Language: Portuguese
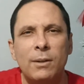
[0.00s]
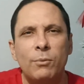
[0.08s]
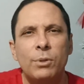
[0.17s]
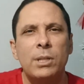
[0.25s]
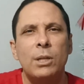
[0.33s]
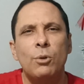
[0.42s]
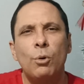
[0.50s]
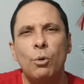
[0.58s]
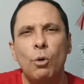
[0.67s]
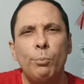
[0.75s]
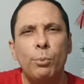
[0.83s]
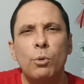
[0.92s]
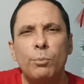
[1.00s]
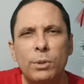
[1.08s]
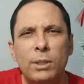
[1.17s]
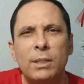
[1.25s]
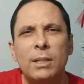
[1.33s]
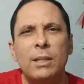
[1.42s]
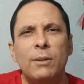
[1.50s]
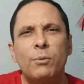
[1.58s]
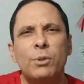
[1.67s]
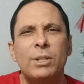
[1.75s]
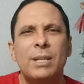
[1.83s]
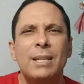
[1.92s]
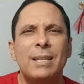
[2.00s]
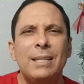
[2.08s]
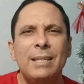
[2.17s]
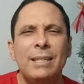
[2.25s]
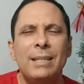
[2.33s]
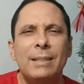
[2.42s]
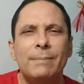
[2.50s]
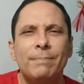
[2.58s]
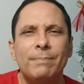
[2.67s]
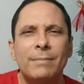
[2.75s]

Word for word: Você que orou por mim, você que,